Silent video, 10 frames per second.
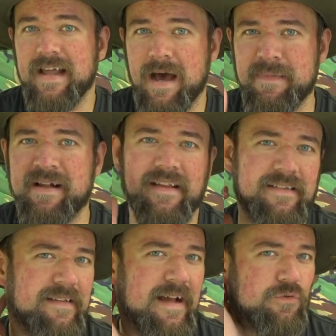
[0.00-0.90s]
damals
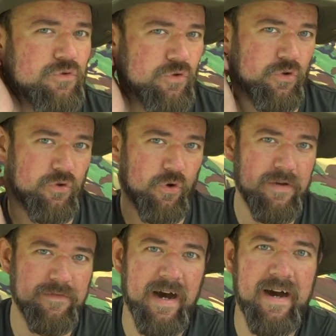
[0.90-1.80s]
als das Akto noch
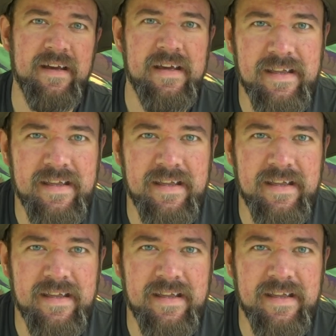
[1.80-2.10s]
neu war,